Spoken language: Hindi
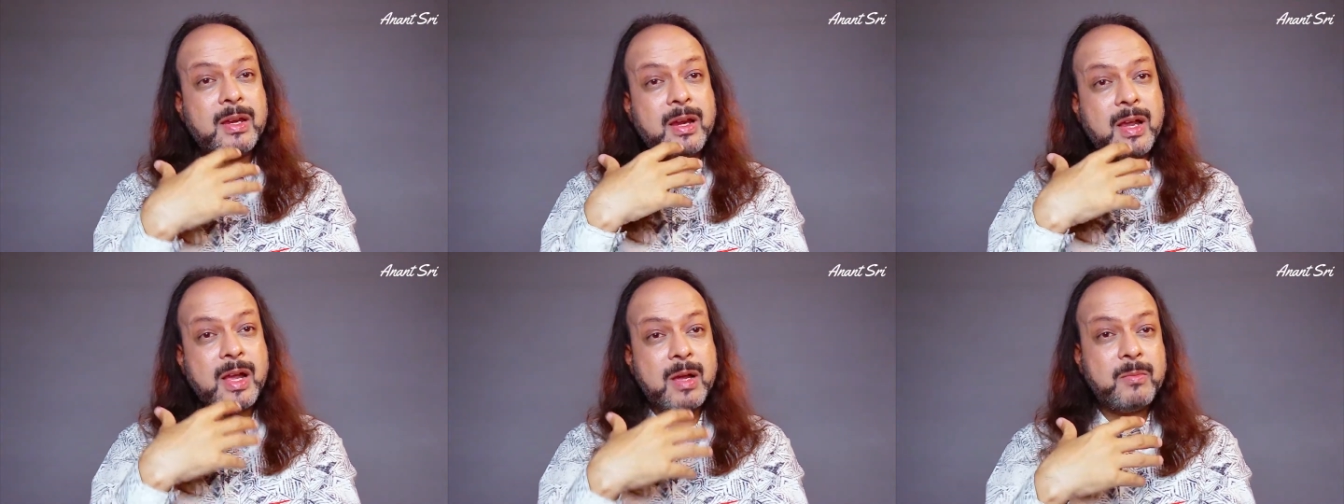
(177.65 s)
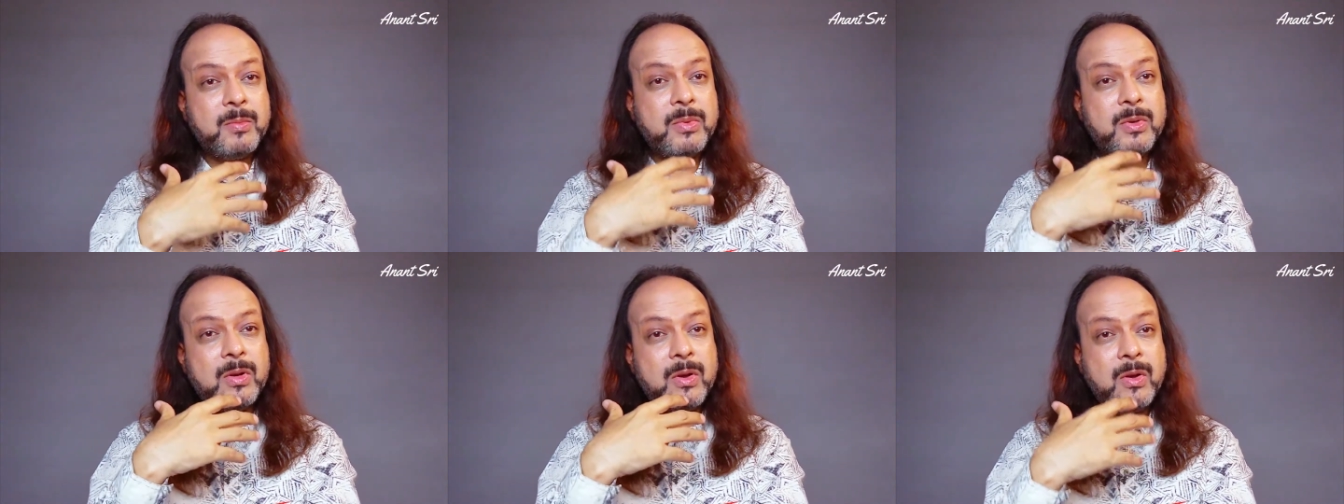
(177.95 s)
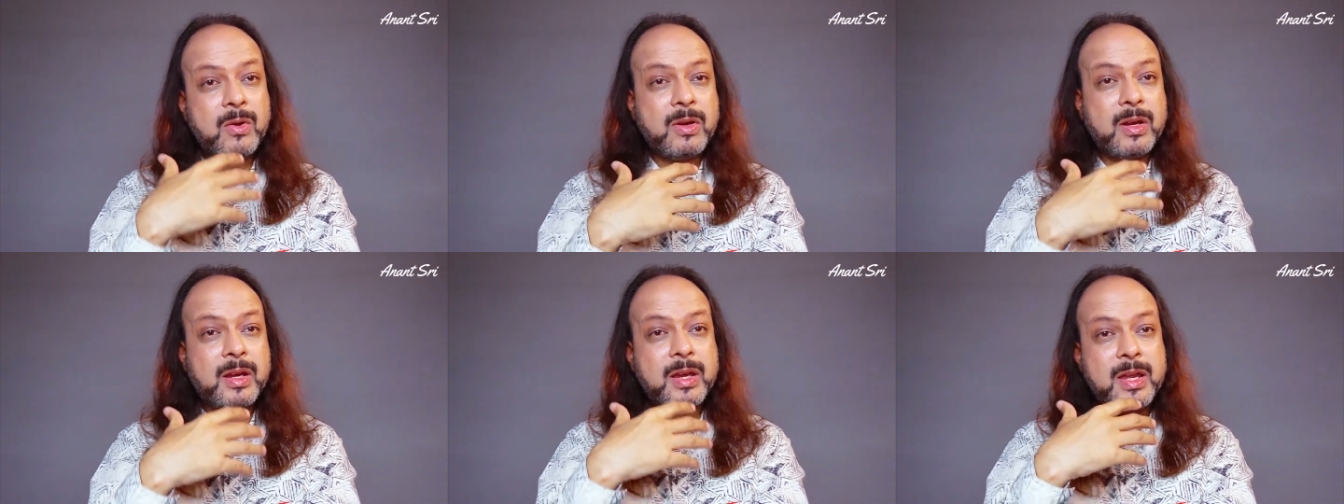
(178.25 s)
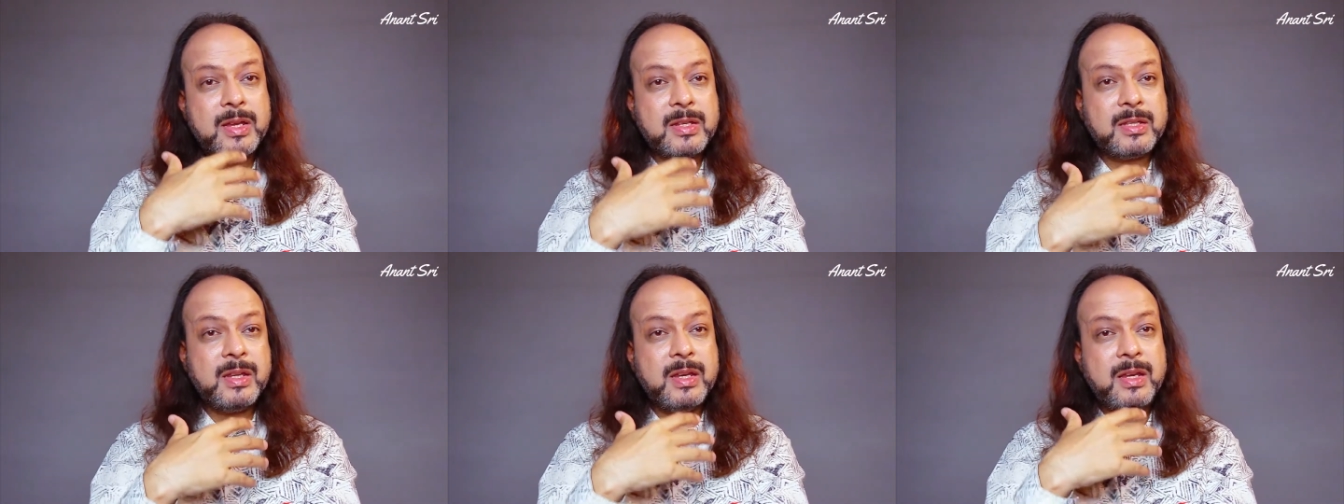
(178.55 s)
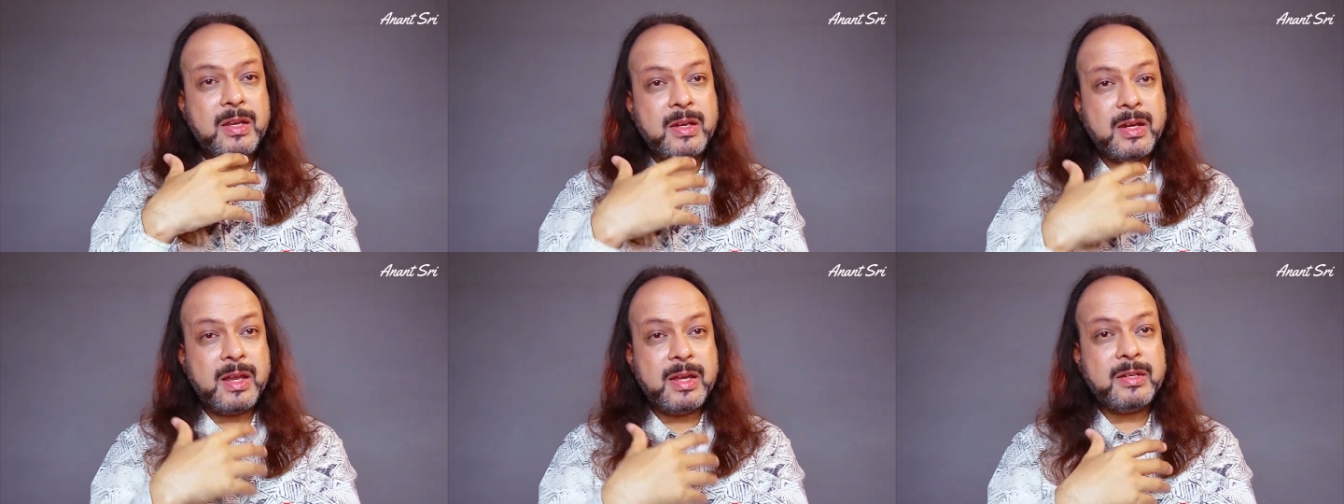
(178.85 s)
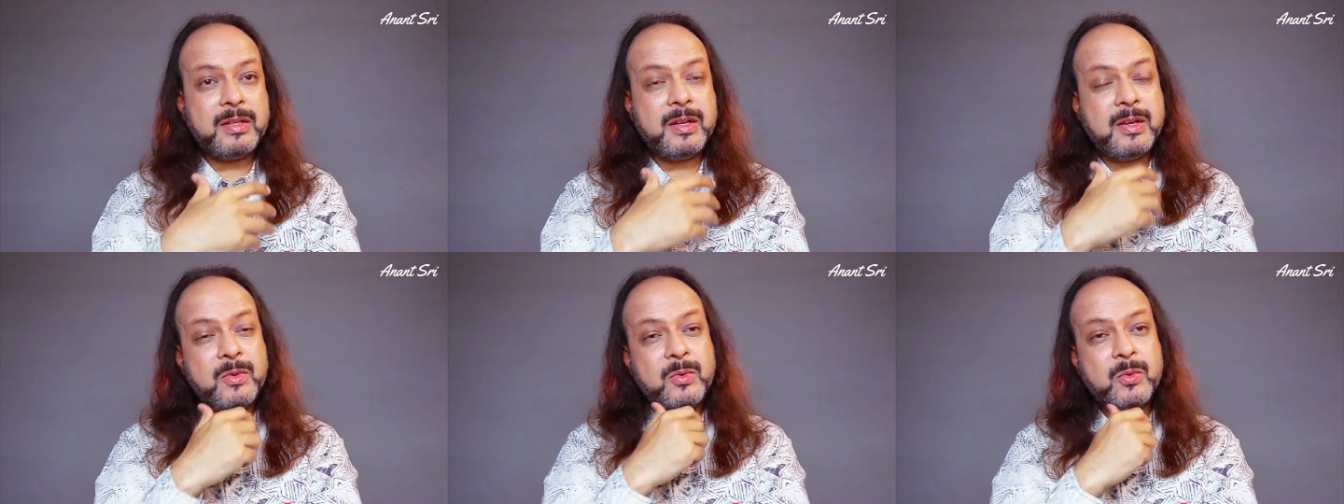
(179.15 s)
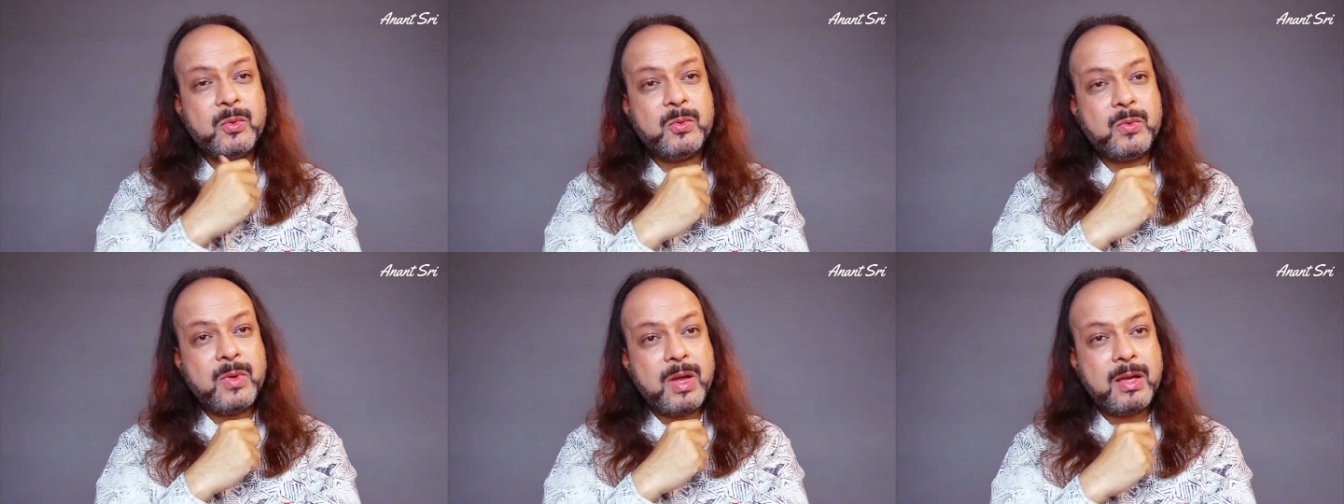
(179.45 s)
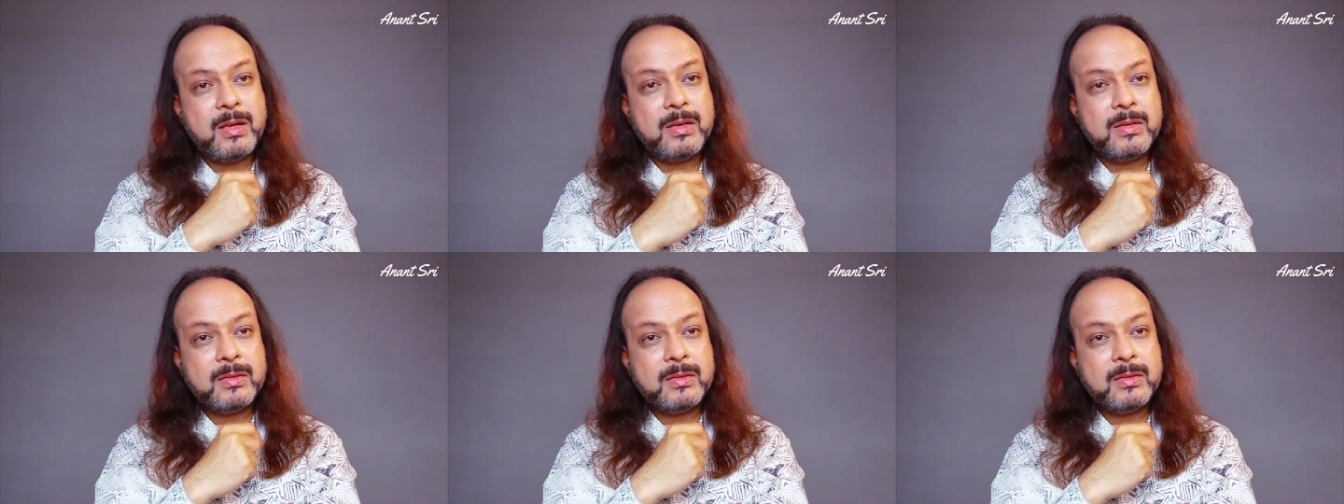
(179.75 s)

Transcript: कब और कैसे इनलाइटेंड हुआ